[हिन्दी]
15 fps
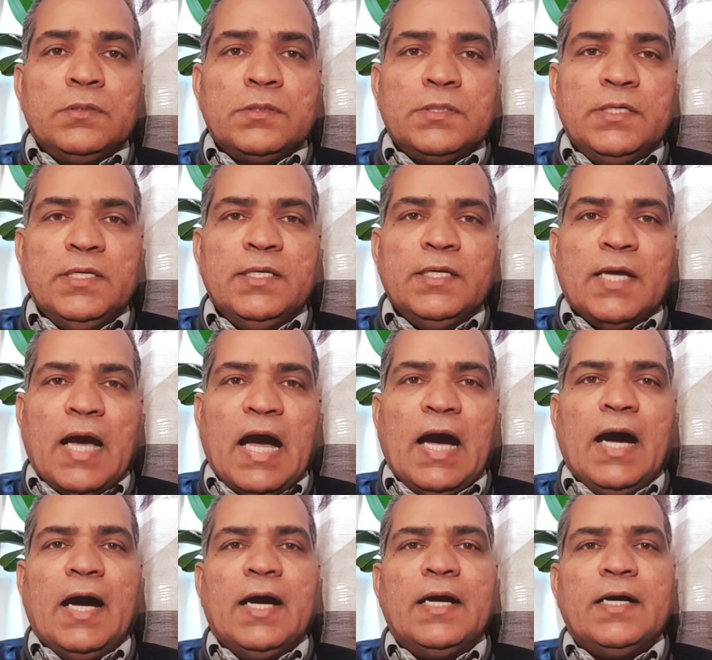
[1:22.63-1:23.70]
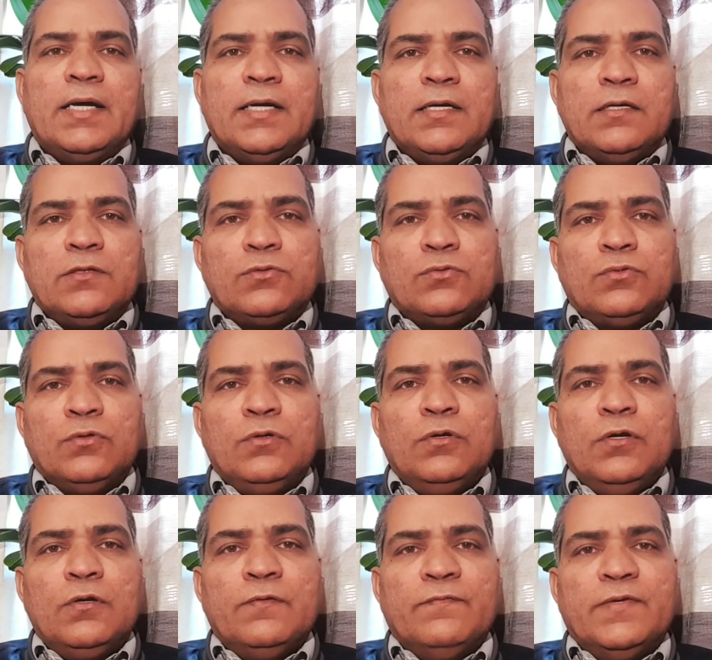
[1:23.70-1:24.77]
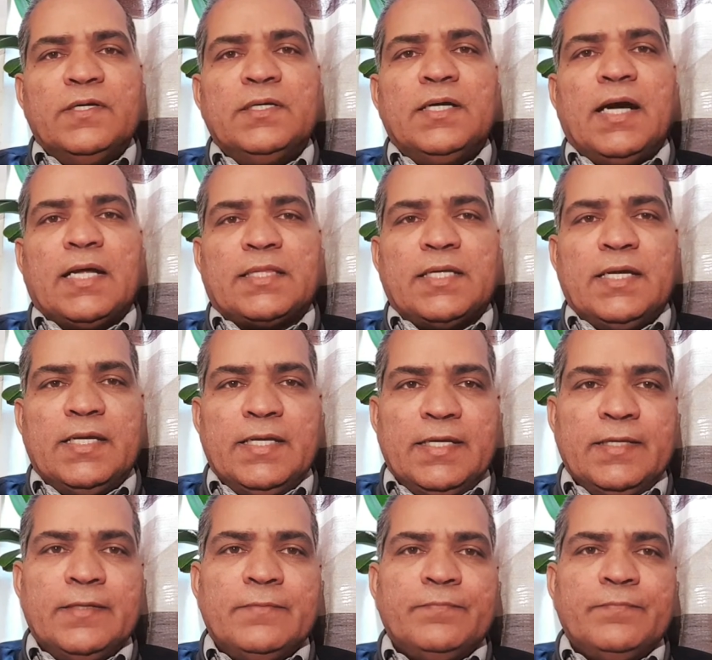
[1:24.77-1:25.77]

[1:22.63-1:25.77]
कि आ तो वह आता है